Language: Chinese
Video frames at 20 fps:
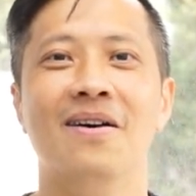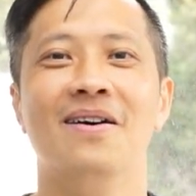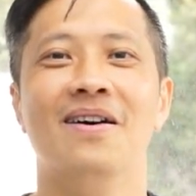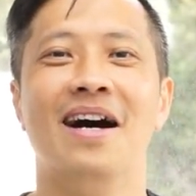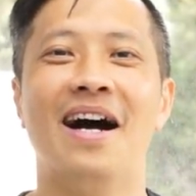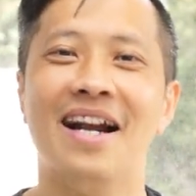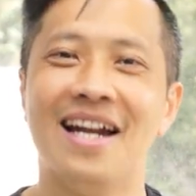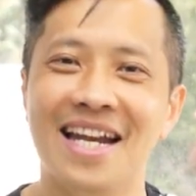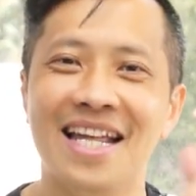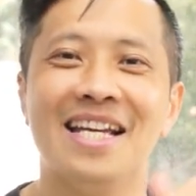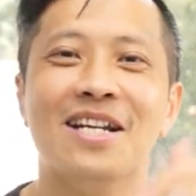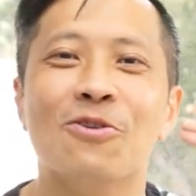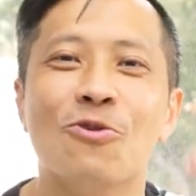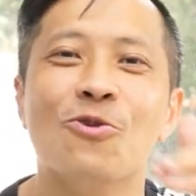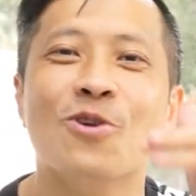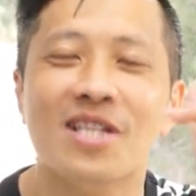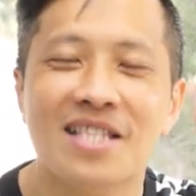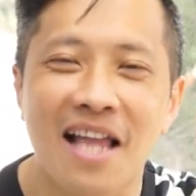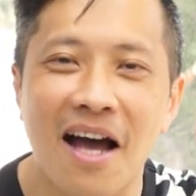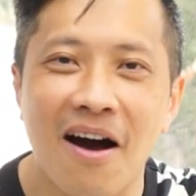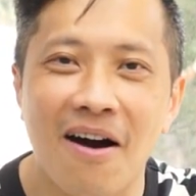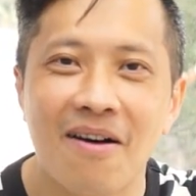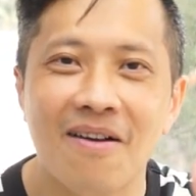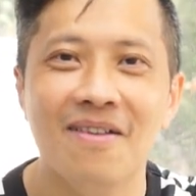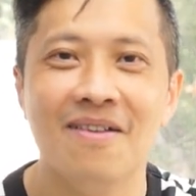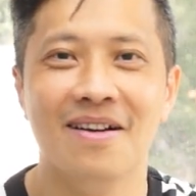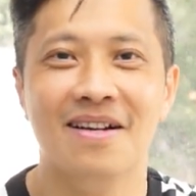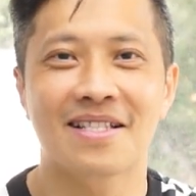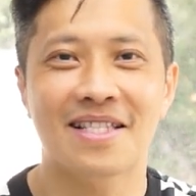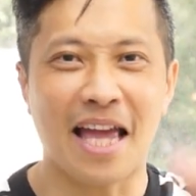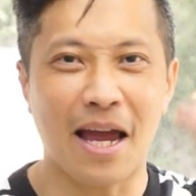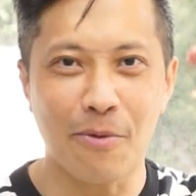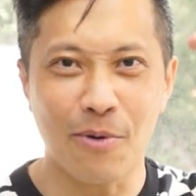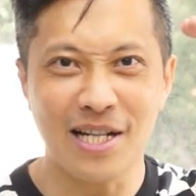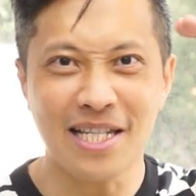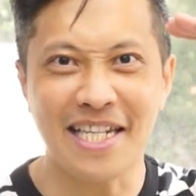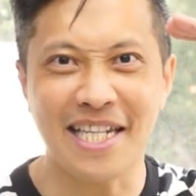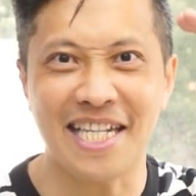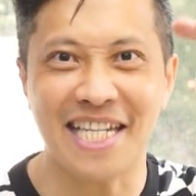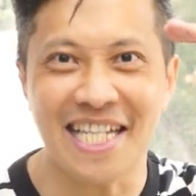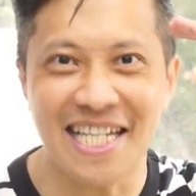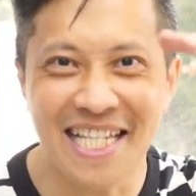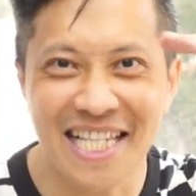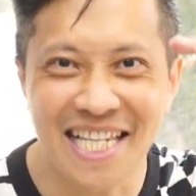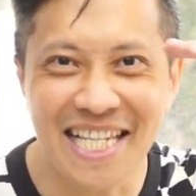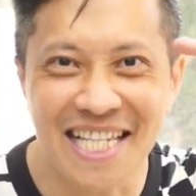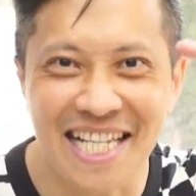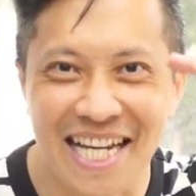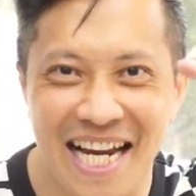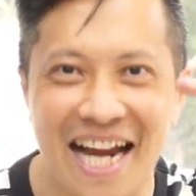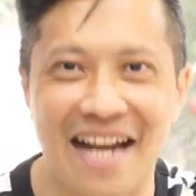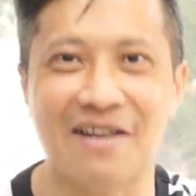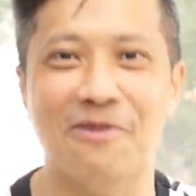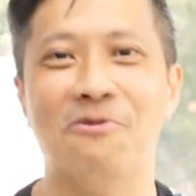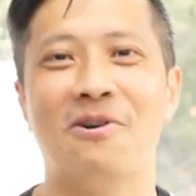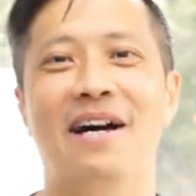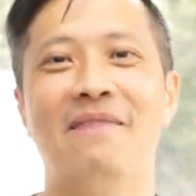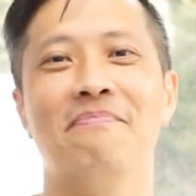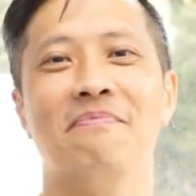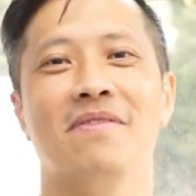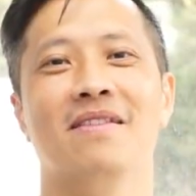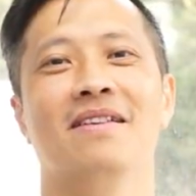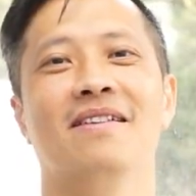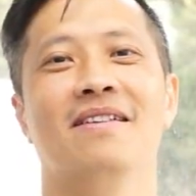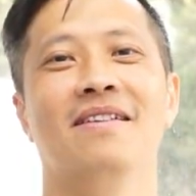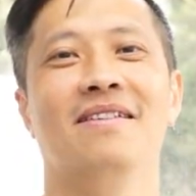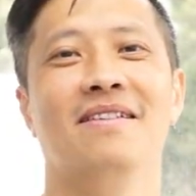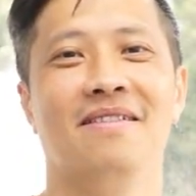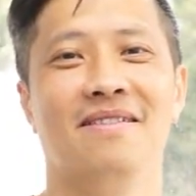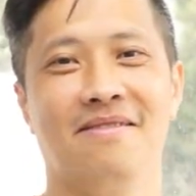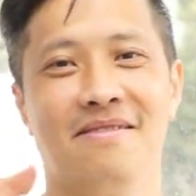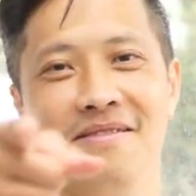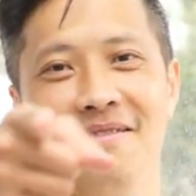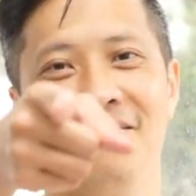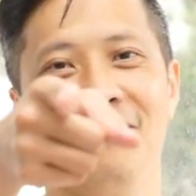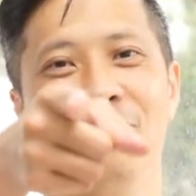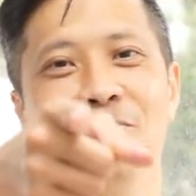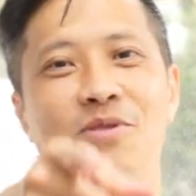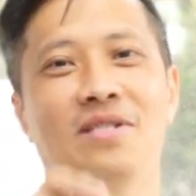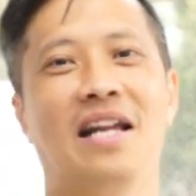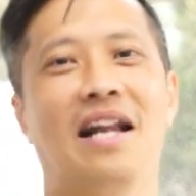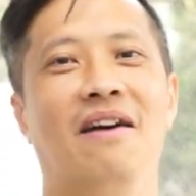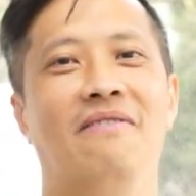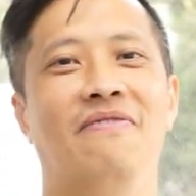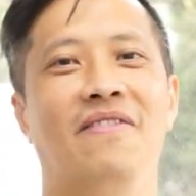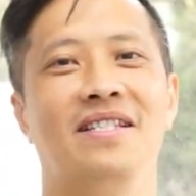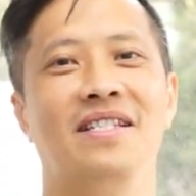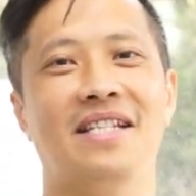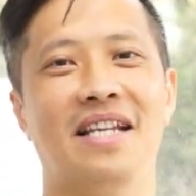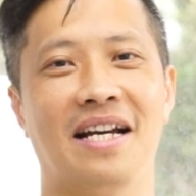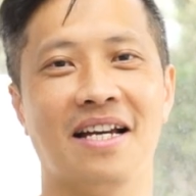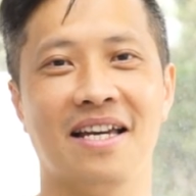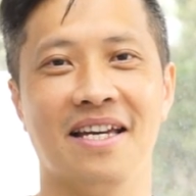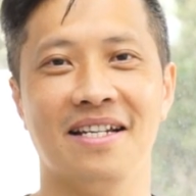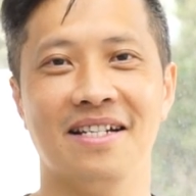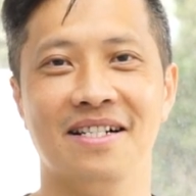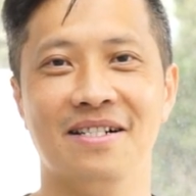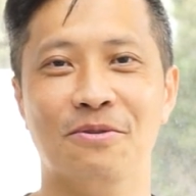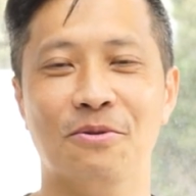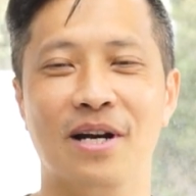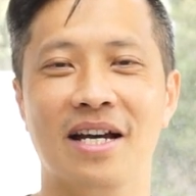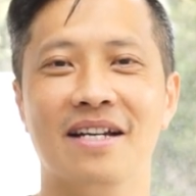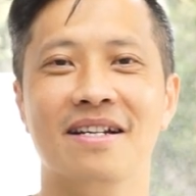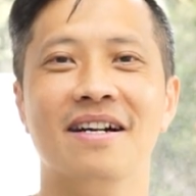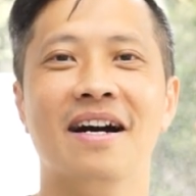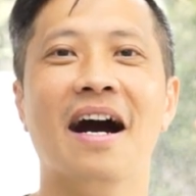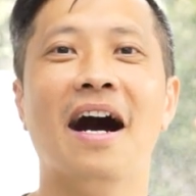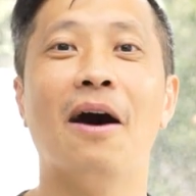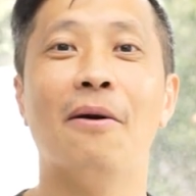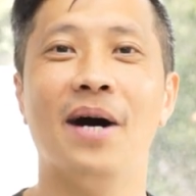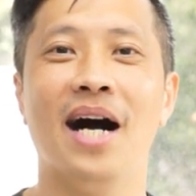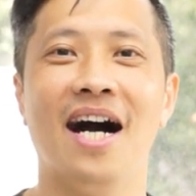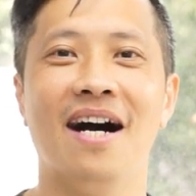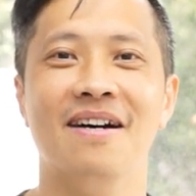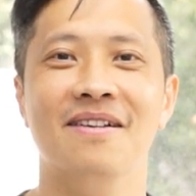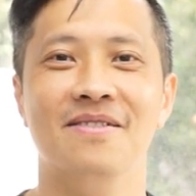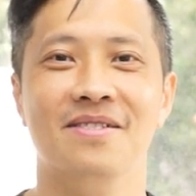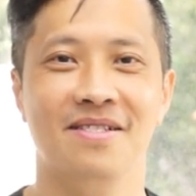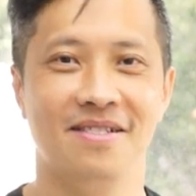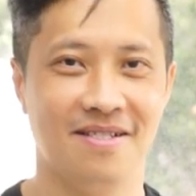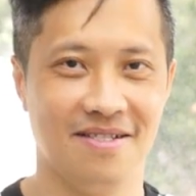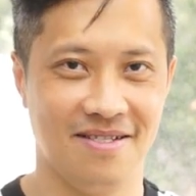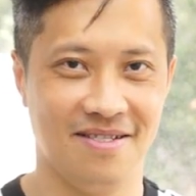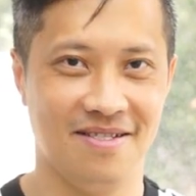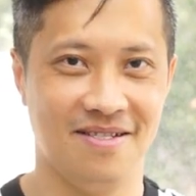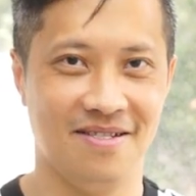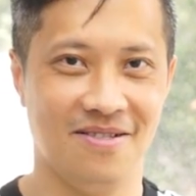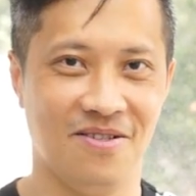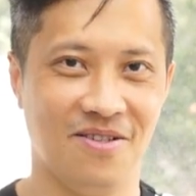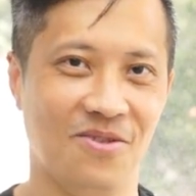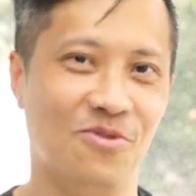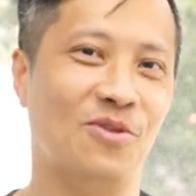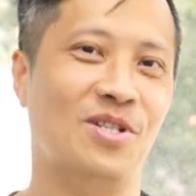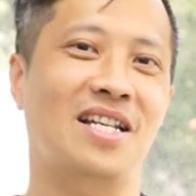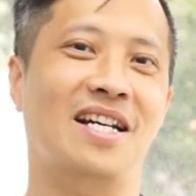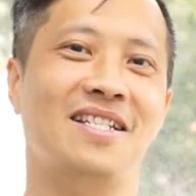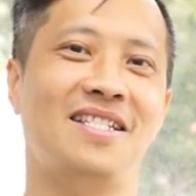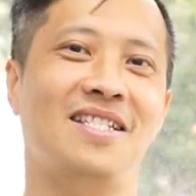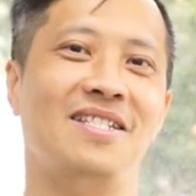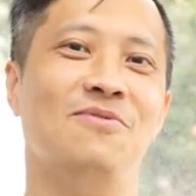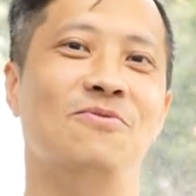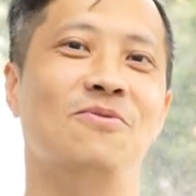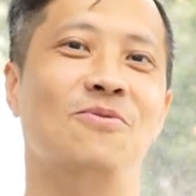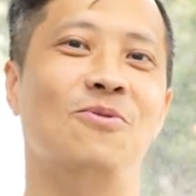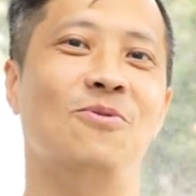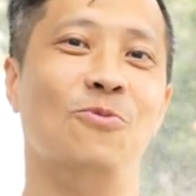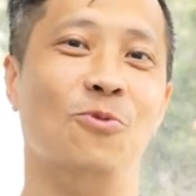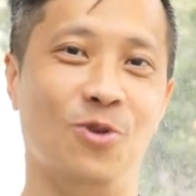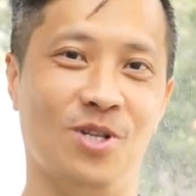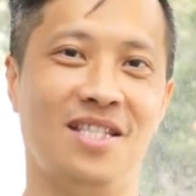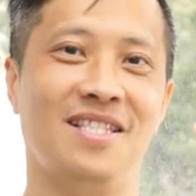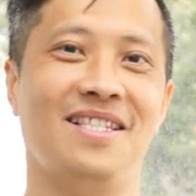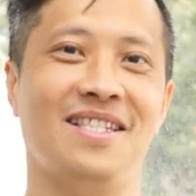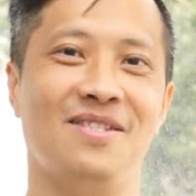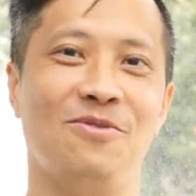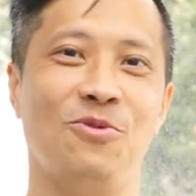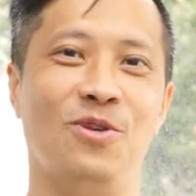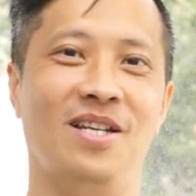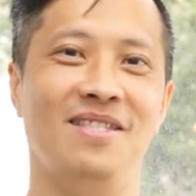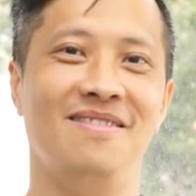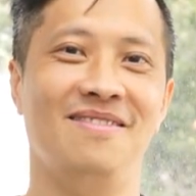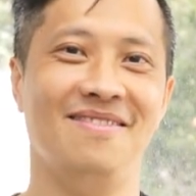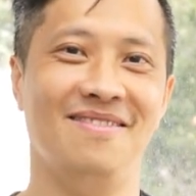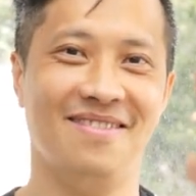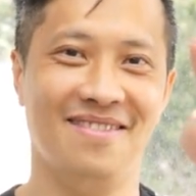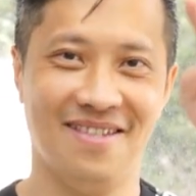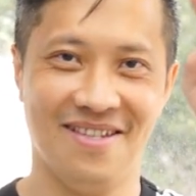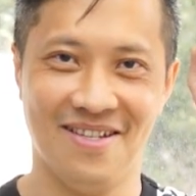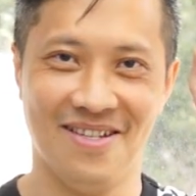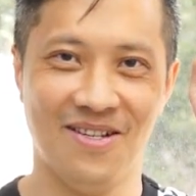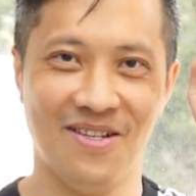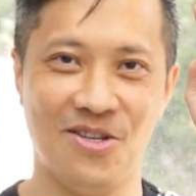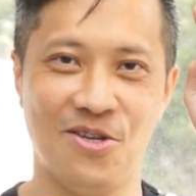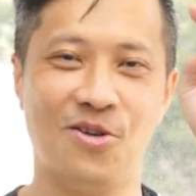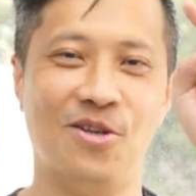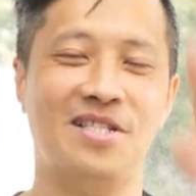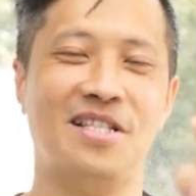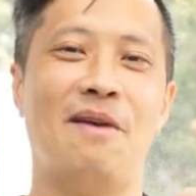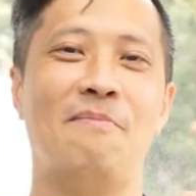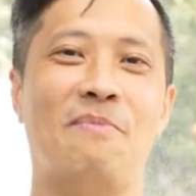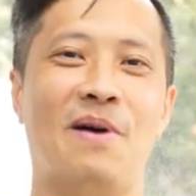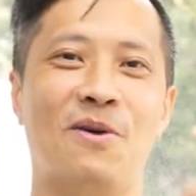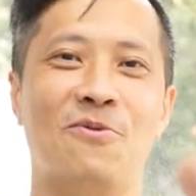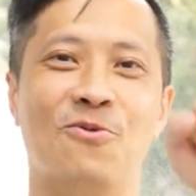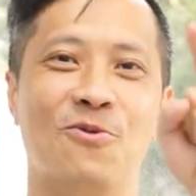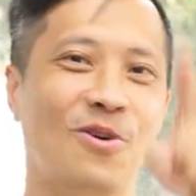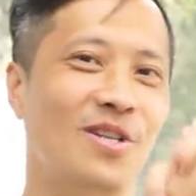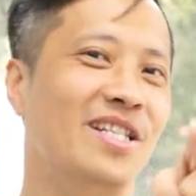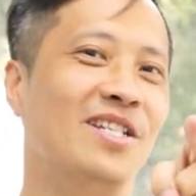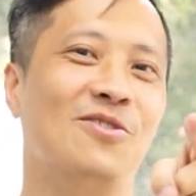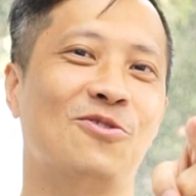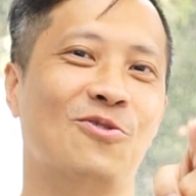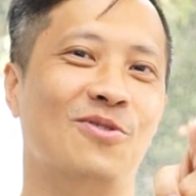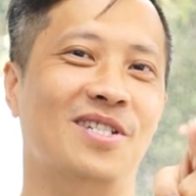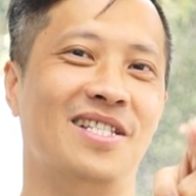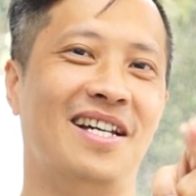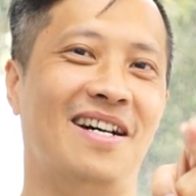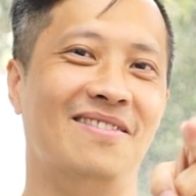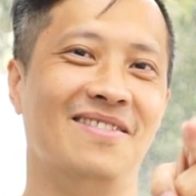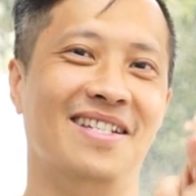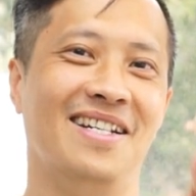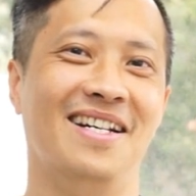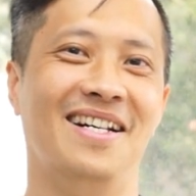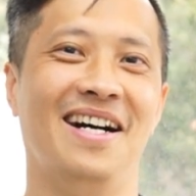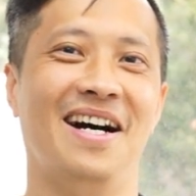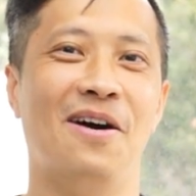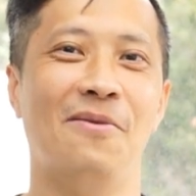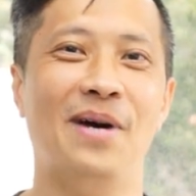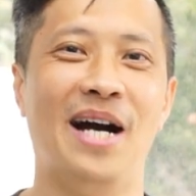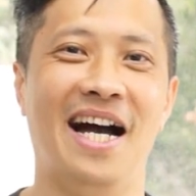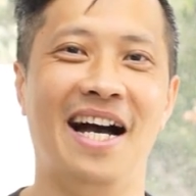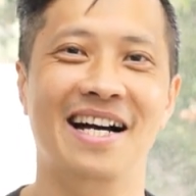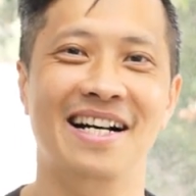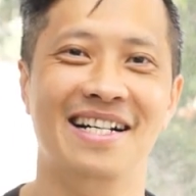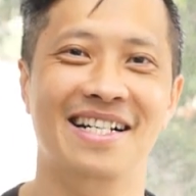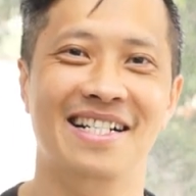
啊，领略到台湾极致的感官，我再来分享给各位，好不好？我相信我我的资源，有人在帮我，我一定做得到的，好吗？